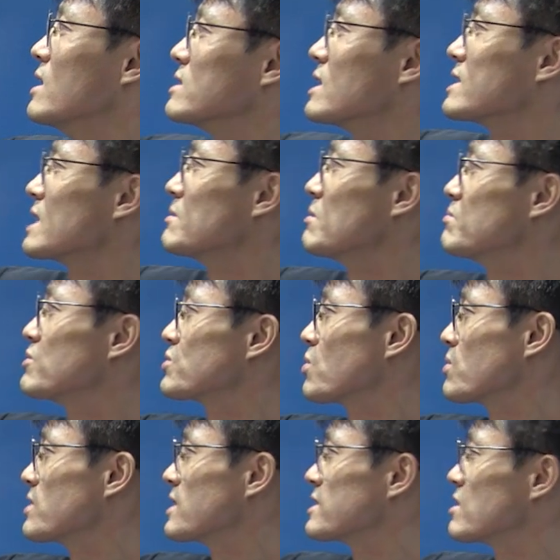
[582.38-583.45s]
자, 사법부
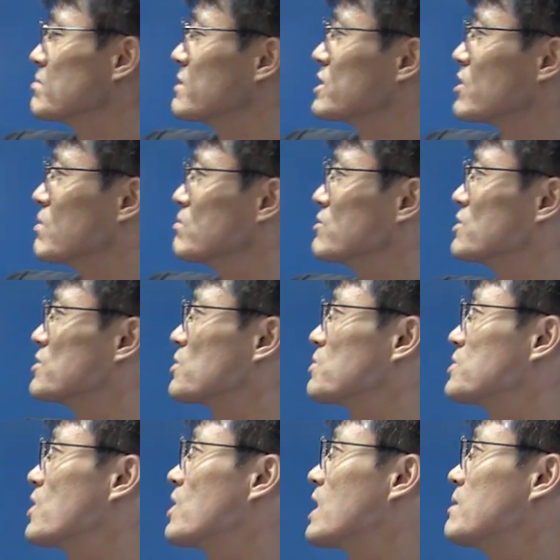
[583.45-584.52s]
독립성 및 전문성
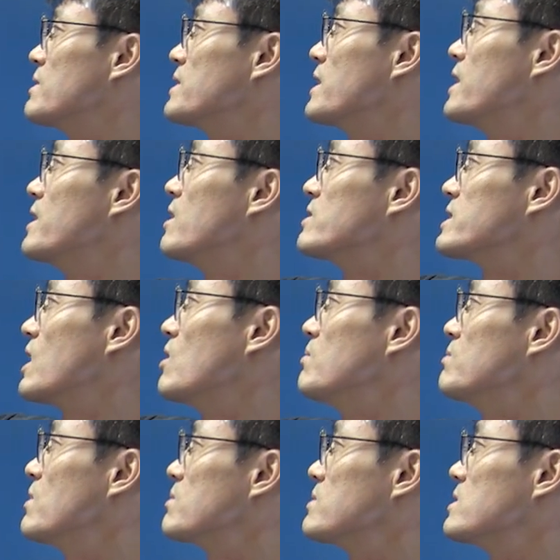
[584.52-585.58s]
요청을 감안하여 자,
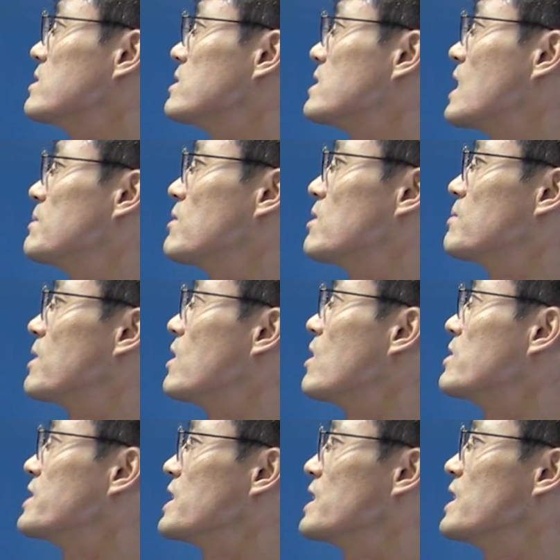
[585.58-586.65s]
헌법은
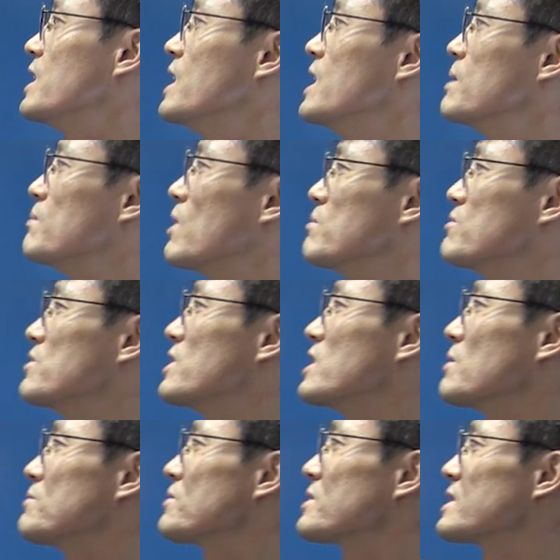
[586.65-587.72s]
대법원이 법률에
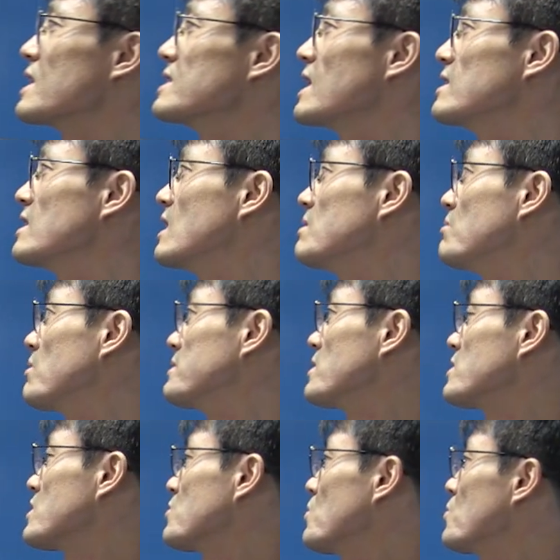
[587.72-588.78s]
접촉되지 않냐는
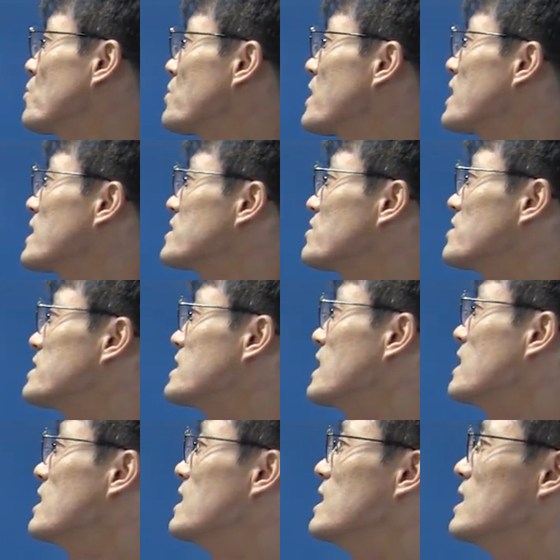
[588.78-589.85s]
범위에서 자, 소송에 관한
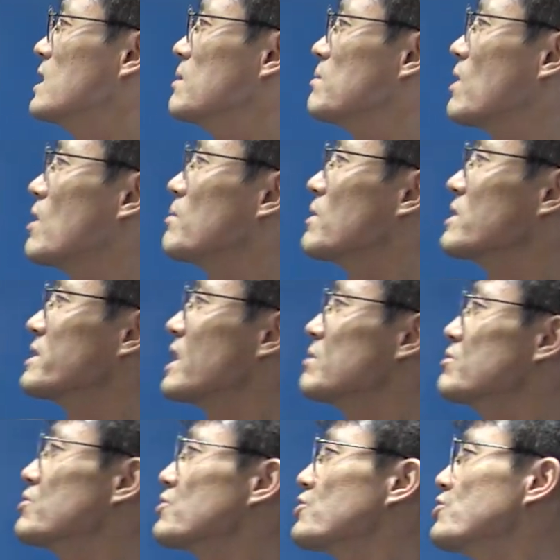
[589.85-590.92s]
절차, 법원의
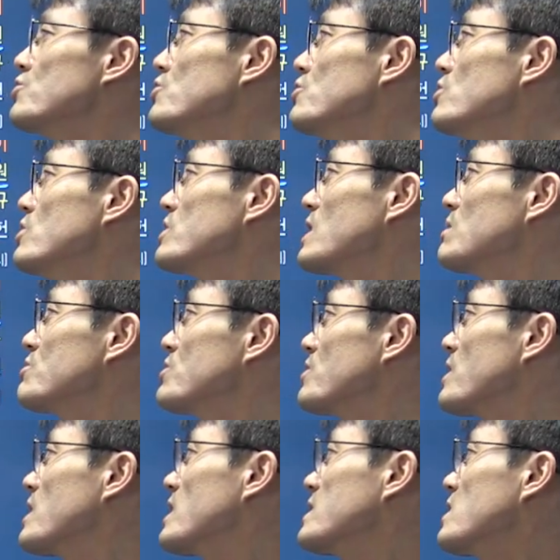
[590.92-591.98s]
내부 규율, 사무
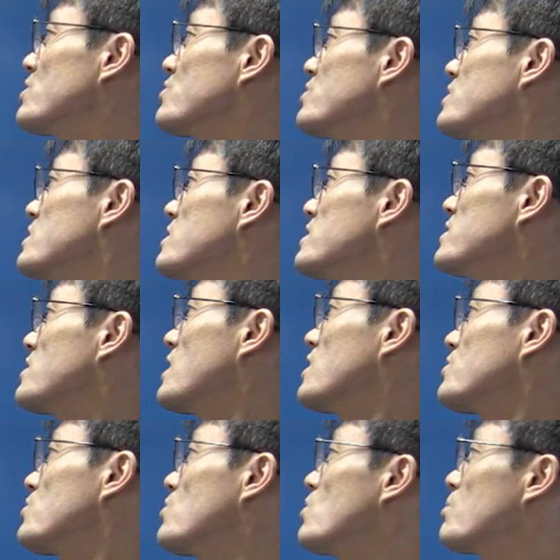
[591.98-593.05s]
처리에 관한 규칙을
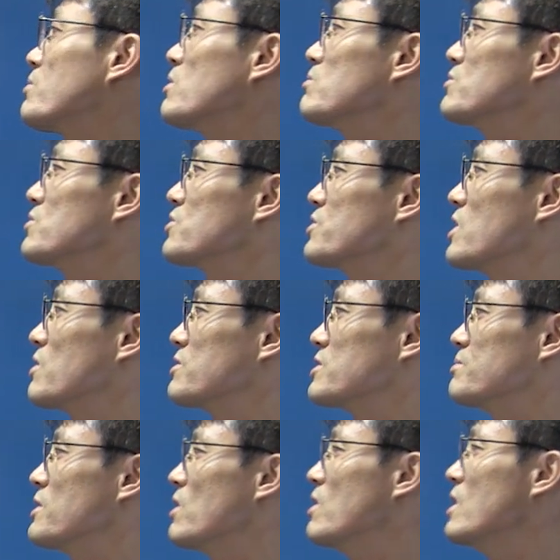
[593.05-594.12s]
제정하도록 명문을 규정하고
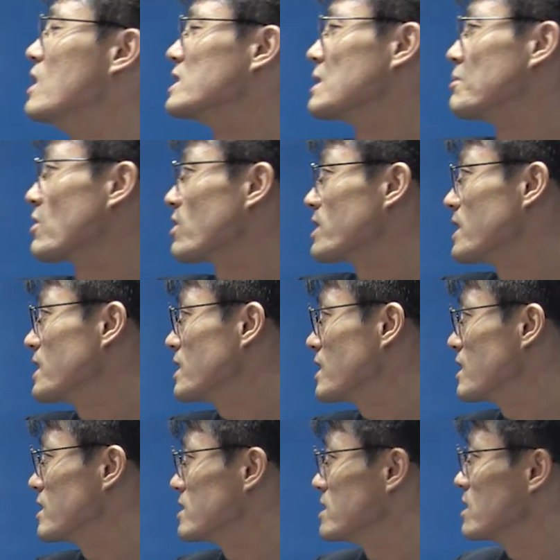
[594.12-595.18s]
있으며 자, 법관의
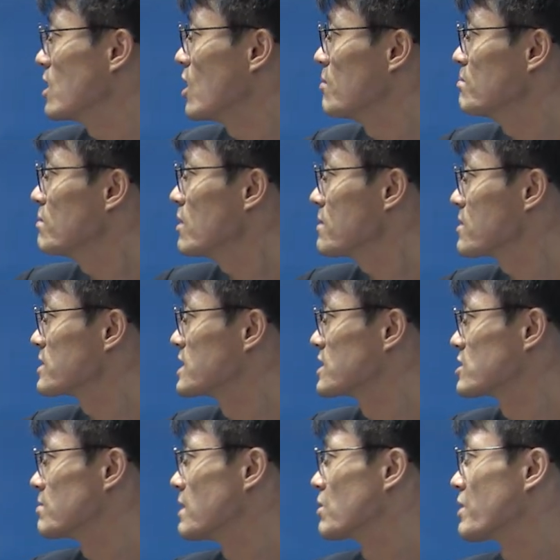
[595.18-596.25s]
임기는 헌법에서
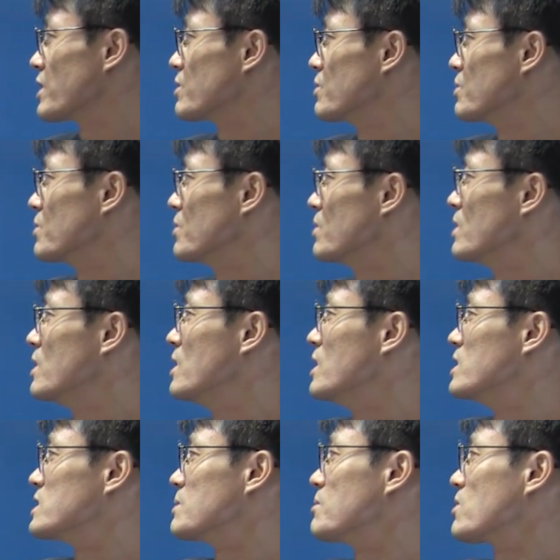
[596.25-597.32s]
직접 하고 있고
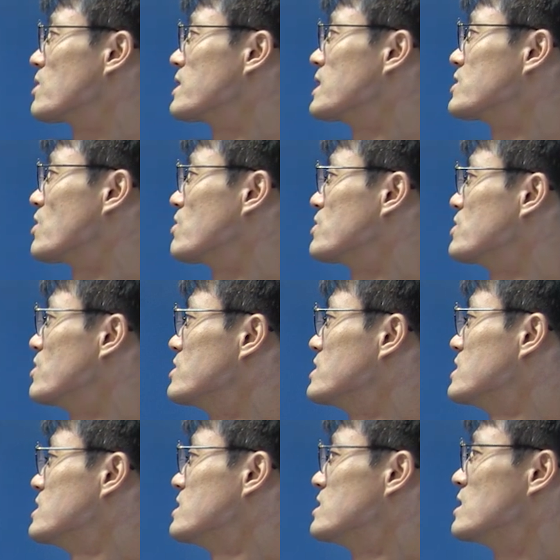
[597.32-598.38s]
자, 법관의
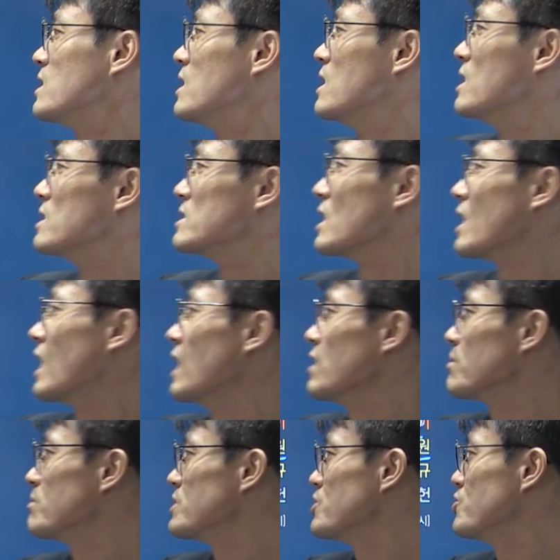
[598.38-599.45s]
정년은
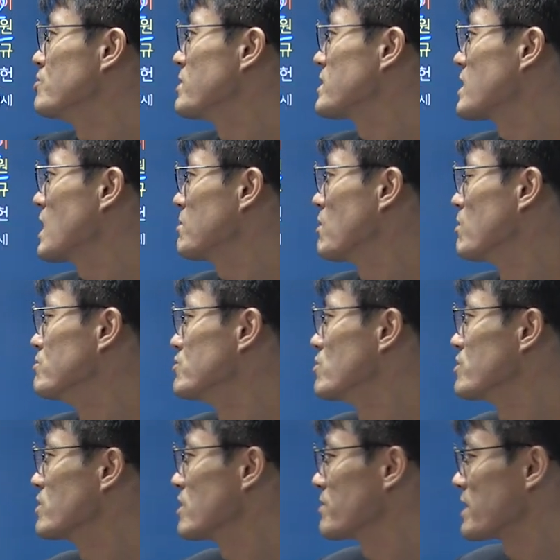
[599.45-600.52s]
자, 이임에 따라
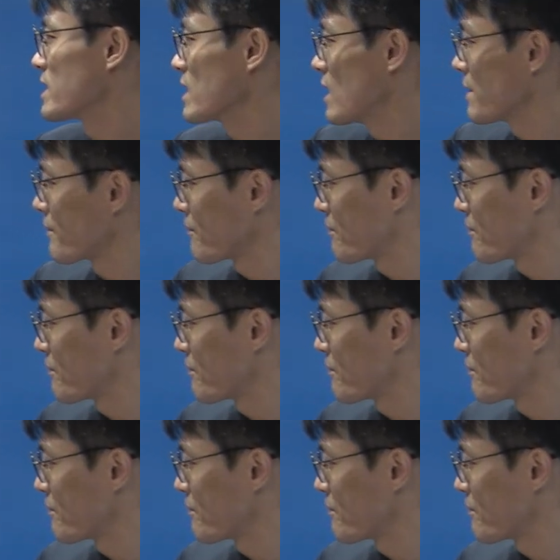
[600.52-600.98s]
법률을 정하고 있다.